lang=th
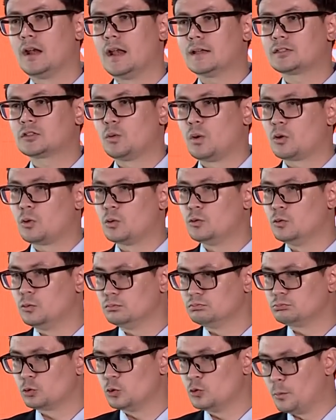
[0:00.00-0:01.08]
และตัวคุณ
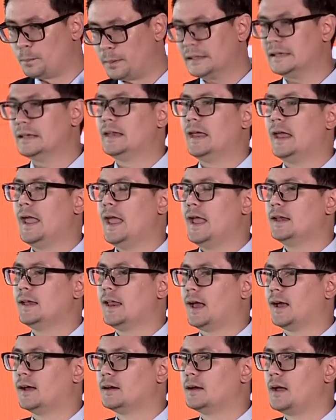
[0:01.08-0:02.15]
คุณอุปกิจเอง
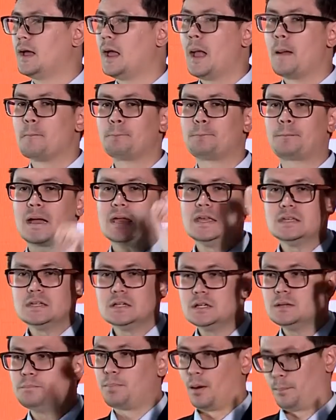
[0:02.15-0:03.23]
เนี่ย ไป
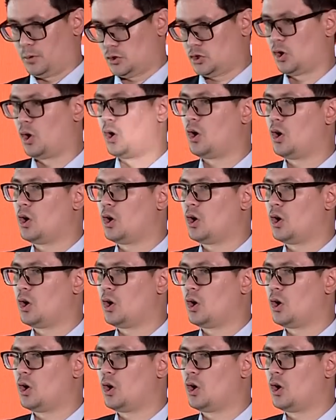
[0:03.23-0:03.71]
ยื่นปปช